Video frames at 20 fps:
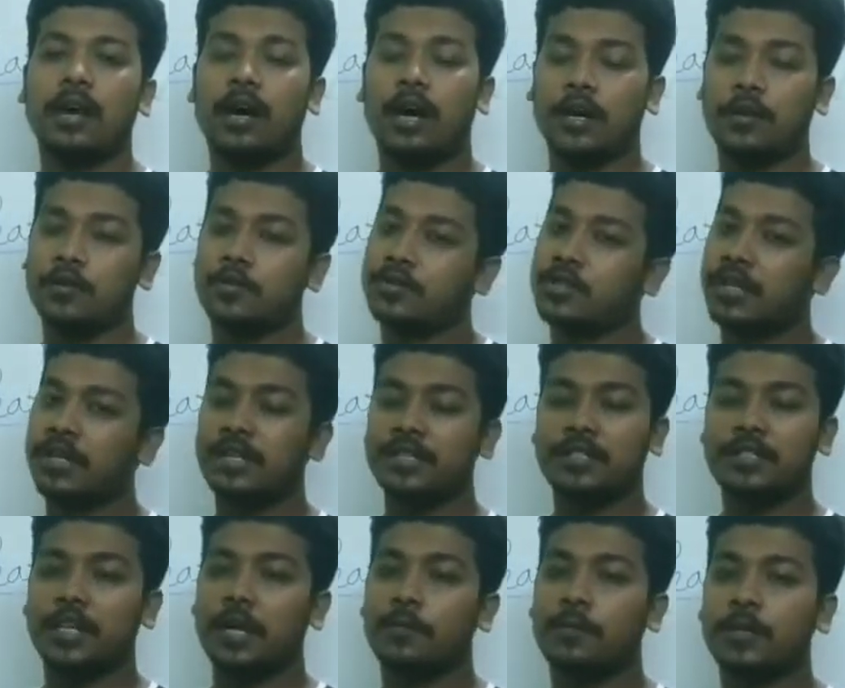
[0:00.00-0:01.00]
হাইড্রোস্ট্যাটিক্স
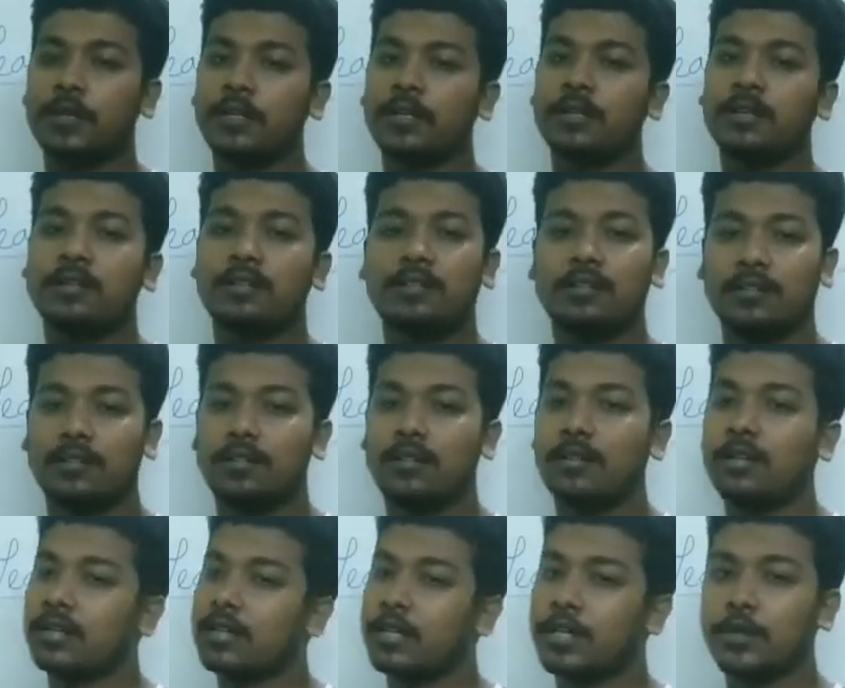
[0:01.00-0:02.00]
চ্যাপ্টারের
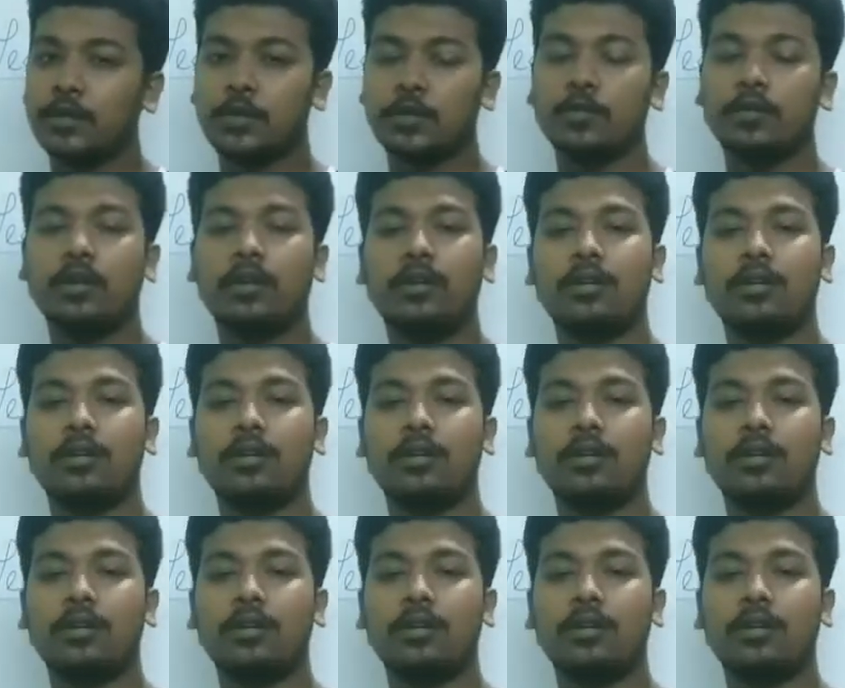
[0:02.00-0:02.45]
কিছু